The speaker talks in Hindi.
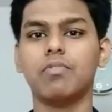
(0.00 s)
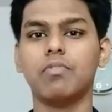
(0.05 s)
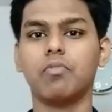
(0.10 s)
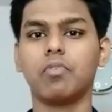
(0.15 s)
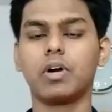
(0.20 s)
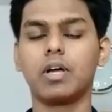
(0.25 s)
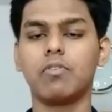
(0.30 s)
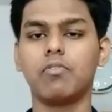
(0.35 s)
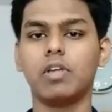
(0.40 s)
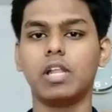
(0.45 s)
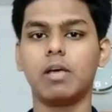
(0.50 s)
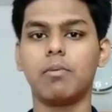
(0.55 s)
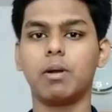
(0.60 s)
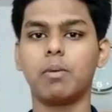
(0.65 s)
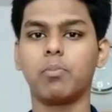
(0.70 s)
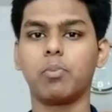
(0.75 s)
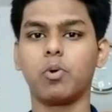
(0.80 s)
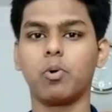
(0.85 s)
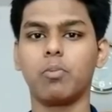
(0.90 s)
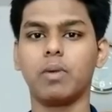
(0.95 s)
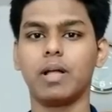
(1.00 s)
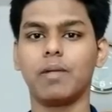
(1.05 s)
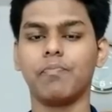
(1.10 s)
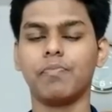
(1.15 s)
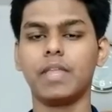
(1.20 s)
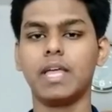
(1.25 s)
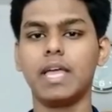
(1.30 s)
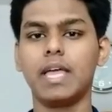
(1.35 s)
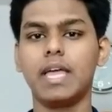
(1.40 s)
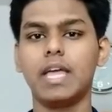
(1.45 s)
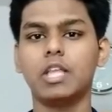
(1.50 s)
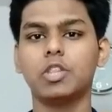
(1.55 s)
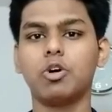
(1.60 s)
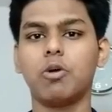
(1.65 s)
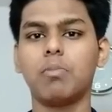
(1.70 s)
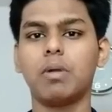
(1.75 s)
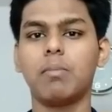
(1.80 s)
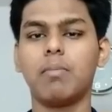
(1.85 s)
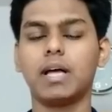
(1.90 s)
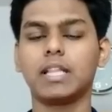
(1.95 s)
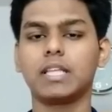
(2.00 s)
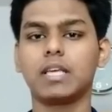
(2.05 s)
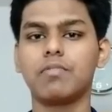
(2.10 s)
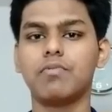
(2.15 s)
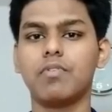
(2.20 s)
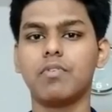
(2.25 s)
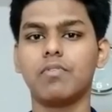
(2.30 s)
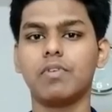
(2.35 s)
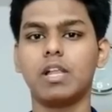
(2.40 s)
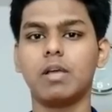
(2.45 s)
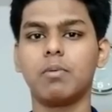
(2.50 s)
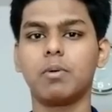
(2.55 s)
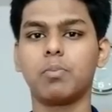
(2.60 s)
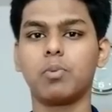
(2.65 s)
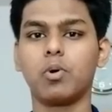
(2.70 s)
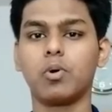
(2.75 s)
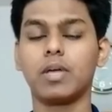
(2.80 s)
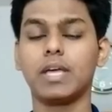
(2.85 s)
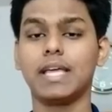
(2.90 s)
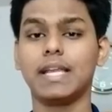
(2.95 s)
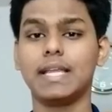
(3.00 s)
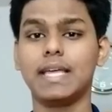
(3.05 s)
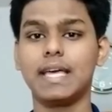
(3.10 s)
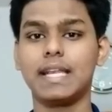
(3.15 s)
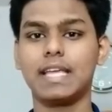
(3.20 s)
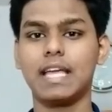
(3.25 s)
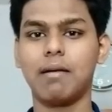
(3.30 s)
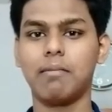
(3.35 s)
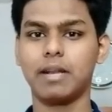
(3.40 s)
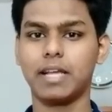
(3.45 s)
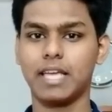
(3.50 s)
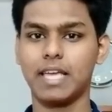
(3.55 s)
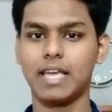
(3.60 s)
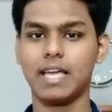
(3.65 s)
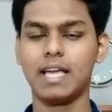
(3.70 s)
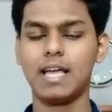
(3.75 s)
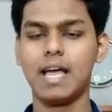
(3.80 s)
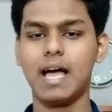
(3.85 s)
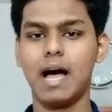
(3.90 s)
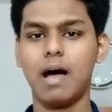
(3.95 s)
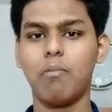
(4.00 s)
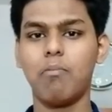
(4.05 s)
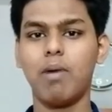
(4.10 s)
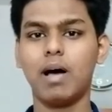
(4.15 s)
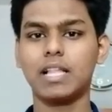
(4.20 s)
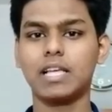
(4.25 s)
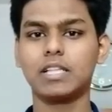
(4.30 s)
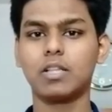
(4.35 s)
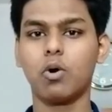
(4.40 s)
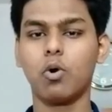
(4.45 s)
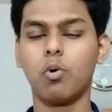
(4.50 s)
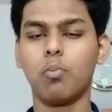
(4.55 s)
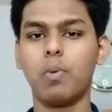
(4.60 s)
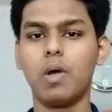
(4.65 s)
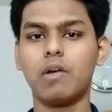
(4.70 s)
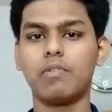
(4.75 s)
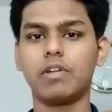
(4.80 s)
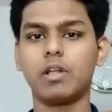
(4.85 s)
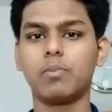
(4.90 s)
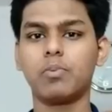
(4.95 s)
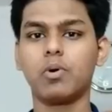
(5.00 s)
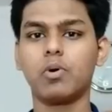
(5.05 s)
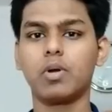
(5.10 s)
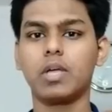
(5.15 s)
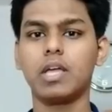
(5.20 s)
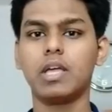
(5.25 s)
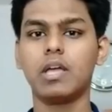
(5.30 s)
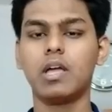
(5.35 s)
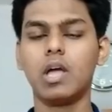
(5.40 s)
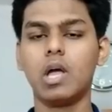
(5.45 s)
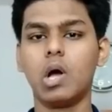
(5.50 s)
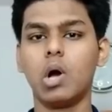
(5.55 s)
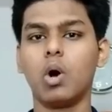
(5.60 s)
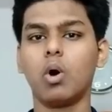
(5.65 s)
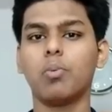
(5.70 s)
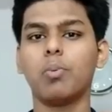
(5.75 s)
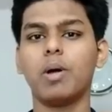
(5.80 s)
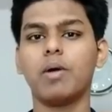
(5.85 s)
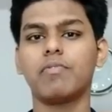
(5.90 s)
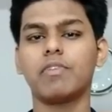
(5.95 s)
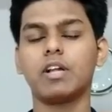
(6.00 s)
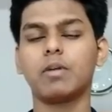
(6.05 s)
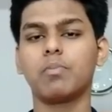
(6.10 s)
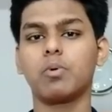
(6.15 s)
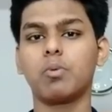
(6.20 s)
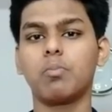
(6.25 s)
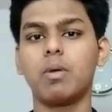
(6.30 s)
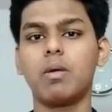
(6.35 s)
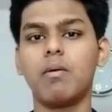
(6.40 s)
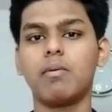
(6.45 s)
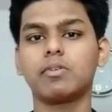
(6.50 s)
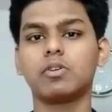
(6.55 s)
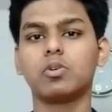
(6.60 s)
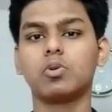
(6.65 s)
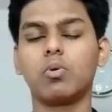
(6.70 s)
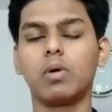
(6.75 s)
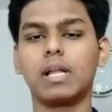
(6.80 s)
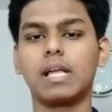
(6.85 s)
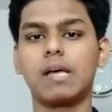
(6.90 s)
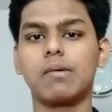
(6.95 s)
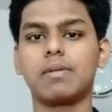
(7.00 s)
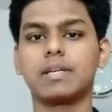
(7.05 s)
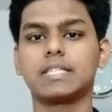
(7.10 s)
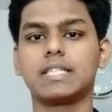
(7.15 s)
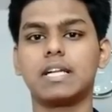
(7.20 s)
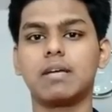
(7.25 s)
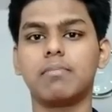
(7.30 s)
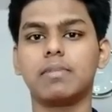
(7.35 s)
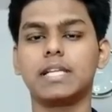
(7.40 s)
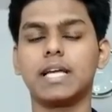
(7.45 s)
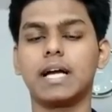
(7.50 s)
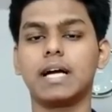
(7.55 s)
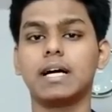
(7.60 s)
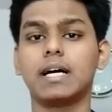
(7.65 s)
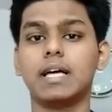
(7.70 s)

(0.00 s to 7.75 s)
वीवो के इलेवन प्रो में ये तो हमने बात की व्यू इलेवन प्रो के रियर कैमरे की अब बात करते हैं ओपो एफ प्रो की ओपो एफ प्रो में आपको डोल कैमरा सेटअप मिल जाएगा